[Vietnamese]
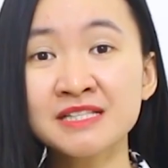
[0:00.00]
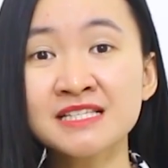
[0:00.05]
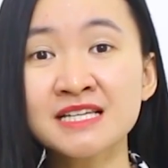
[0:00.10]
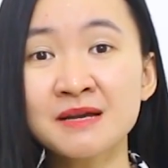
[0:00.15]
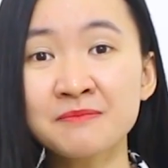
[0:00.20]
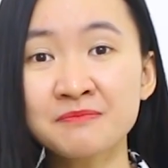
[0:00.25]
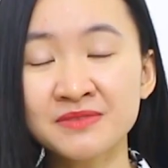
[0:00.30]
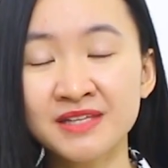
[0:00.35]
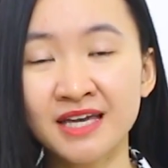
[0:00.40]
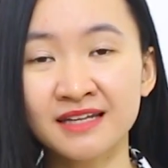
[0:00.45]
biết
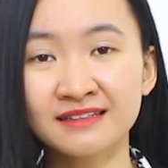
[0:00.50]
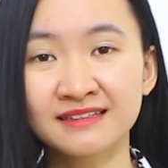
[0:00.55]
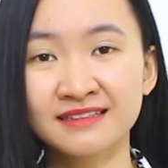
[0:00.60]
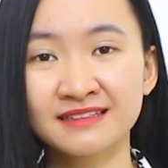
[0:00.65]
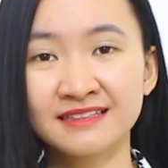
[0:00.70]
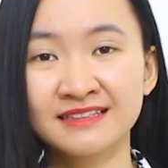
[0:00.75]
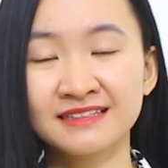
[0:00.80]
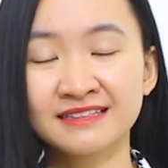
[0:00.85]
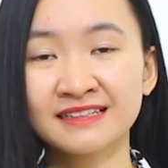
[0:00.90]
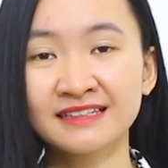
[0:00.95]
chấp nhận
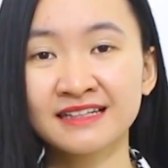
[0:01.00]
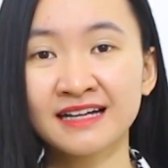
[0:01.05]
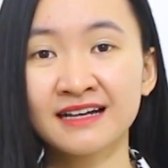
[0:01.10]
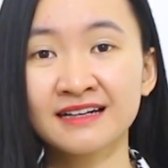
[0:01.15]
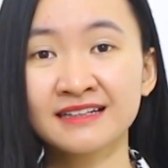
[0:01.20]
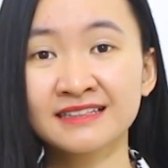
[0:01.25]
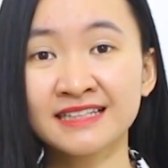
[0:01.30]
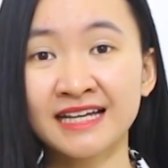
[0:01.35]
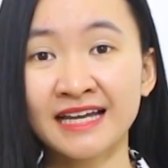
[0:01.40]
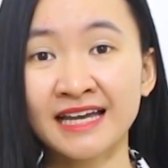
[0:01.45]
những
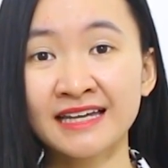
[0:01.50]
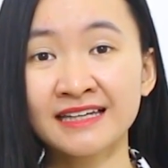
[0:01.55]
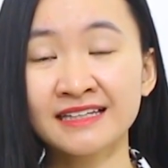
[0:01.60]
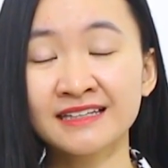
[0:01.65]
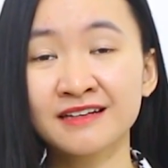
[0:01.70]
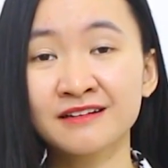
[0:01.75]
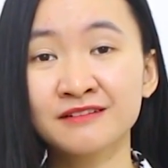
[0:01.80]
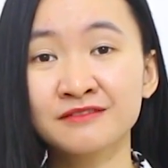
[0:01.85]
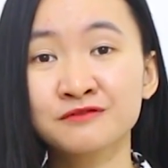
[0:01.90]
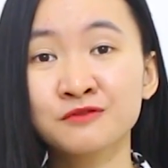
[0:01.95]

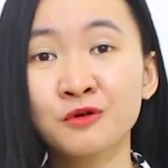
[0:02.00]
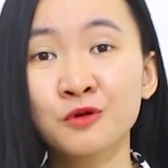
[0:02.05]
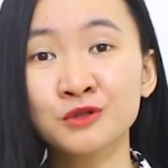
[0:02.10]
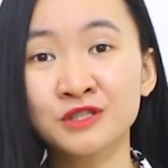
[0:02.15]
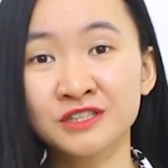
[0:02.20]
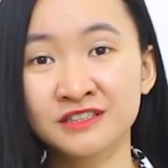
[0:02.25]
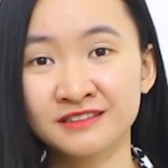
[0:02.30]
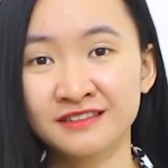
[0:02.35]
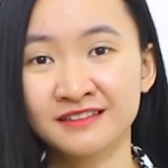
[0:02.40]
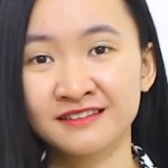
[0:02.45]
cái vô
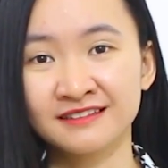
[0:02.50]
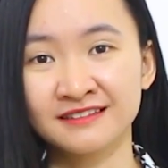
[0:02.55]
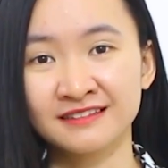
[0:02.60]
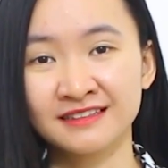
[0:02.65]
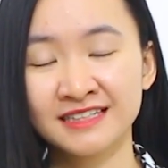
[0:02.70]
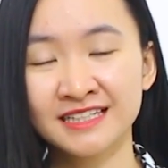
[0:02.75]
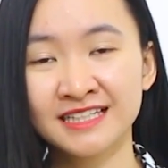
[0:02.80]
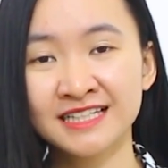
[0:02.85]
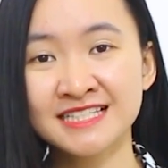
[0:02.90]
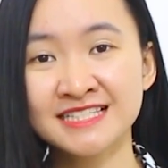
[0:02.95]
thường
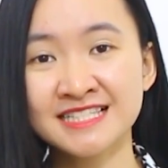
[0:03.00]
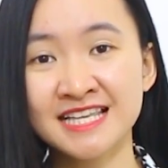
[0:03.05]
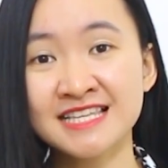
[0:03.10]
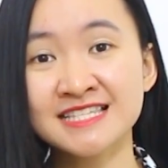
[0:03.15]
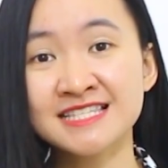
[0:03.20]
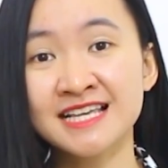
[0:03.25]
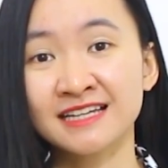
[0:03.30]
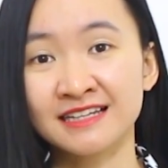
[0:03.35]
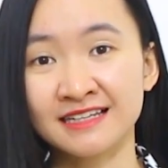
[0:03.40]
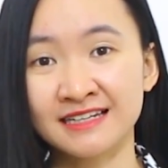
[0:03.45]
sẽ
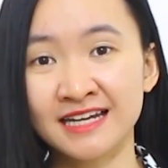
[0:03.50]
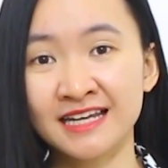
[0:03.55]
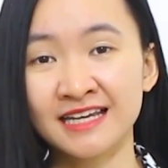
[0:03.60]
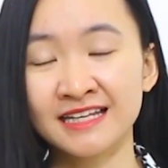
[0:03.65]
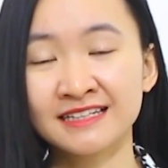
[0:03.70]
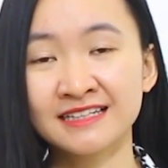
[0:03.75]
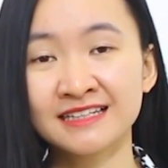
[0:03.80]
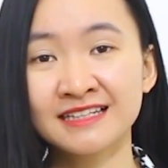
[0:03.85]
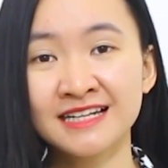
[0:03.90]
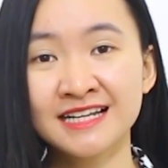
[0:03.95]
xảy
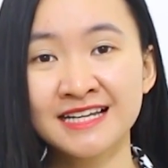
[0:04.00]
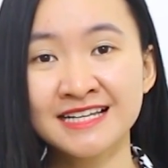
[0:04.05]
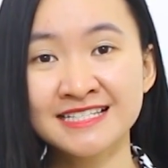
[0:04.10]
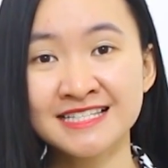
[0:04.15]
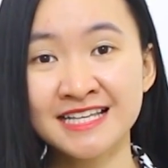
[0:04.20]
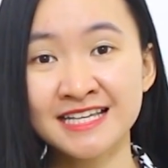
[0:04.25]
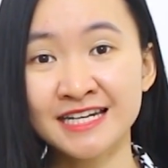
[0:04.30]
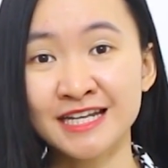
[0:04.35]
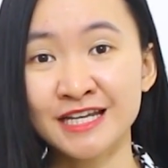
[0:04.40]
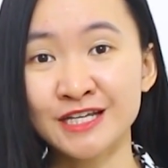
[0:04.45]
đến,
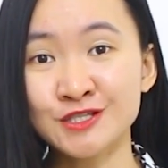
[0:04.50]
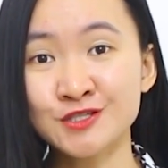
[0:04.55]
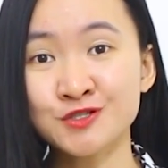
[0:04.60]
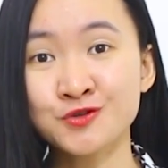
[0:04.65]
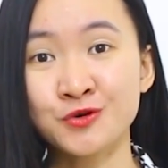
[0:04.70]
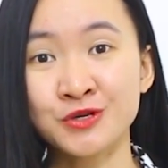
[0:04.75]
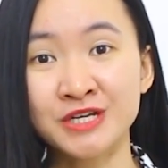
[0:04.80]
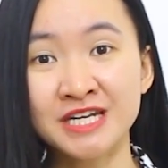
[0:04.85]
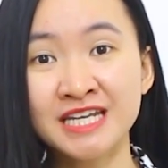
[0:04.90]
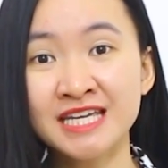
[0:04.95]
sẽ đến
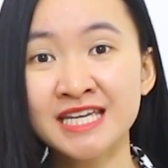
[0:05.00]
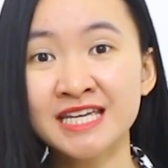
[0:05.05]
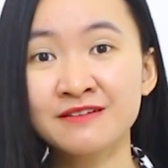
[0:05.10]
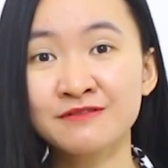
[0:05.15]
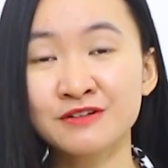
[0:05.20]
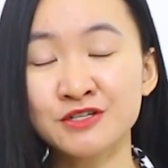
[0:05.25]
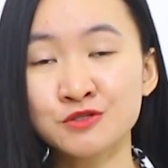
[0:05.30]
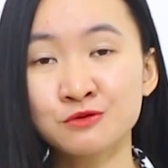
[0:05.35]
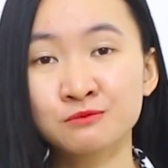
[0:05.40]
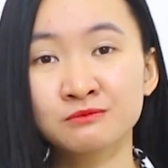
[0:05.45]
rồi đi
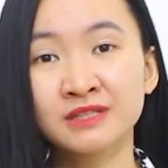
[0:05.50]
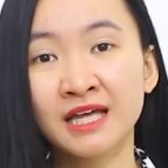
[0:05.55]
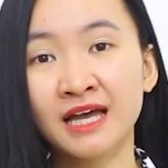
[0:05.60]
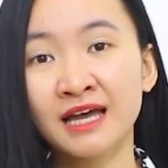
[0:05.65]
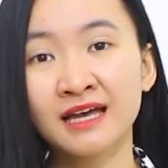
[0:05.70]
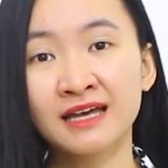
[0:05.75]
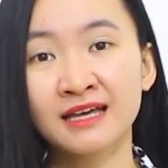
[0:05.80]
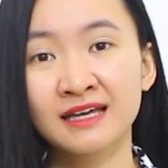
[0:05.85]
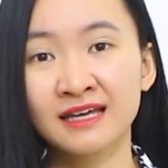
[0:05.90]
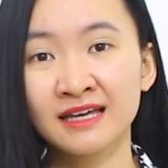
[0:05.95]
với chúng
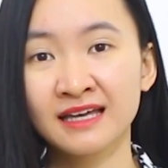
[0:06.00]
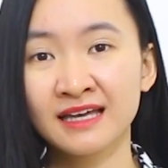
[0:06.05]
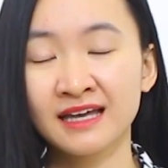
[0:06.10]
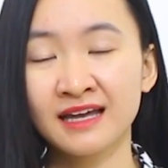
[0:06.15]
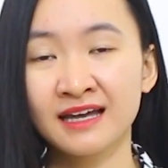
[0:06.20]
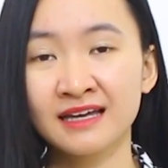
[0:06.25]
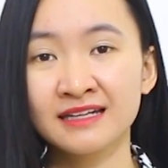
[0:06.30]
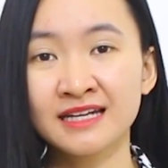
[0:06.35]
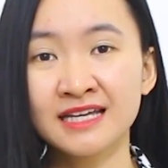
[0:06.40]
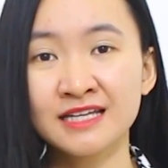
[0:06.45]
ta,
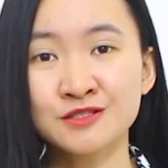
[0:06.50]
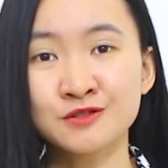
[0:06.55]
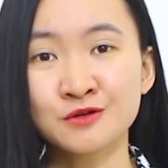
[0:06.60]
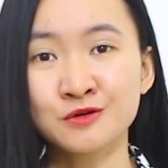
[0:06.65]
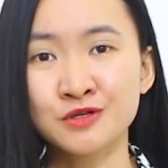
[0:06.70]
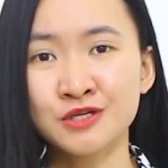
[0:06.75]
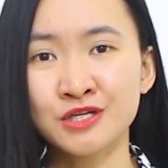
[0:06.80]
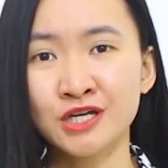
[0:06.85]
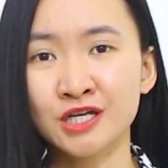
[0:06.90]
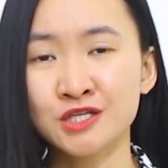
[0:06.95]
để
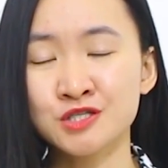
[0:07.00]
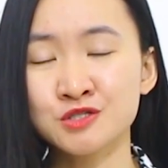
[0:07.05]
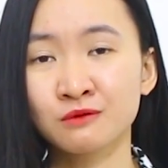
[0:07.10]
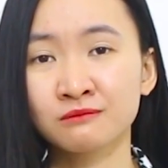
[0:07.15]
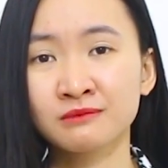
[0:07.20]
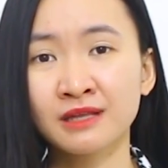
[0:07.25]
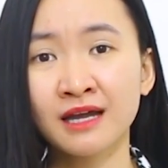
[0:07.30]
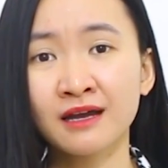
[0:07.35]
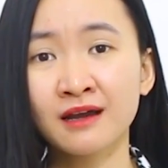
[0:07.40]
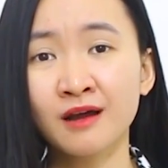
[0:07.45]
rồi
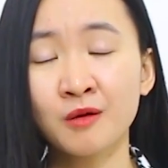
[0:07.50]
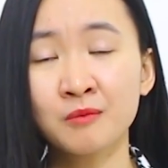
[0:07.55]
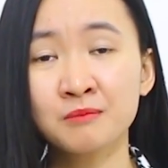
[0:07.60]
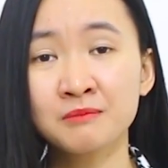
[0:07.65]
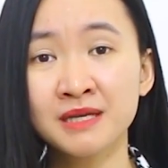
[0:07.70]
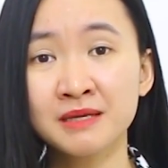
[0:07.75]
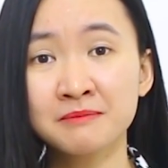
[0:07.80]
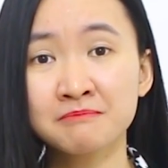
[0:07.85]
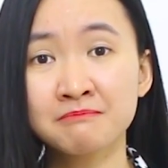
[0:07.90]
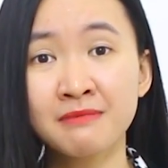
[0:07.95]
chúng ta không
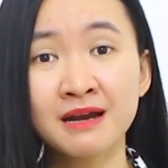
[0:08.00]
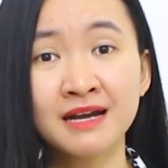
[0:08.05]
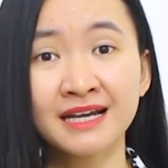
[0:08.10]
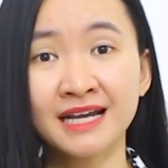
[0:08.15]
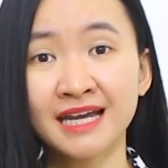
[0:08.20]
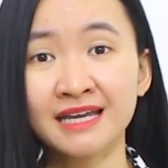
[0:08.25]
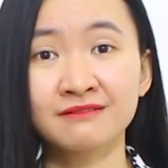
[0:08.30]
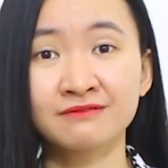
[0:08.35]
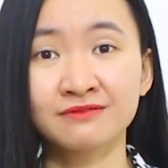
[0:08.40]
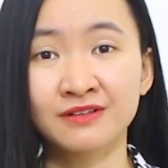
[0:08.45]
bị mắc
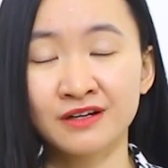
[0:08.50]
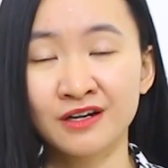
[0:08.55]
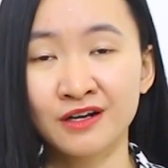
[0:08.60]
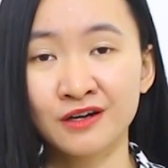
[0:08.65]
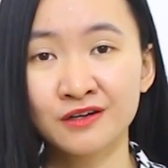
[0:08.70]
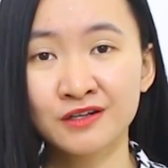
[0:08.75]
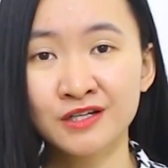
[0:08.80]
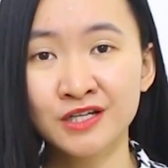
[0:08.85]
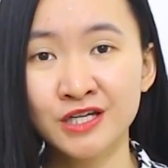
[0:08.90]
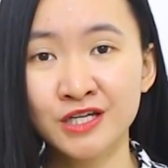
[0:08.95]
kẹt vào
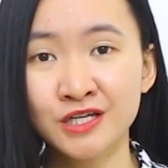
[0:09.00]
nó.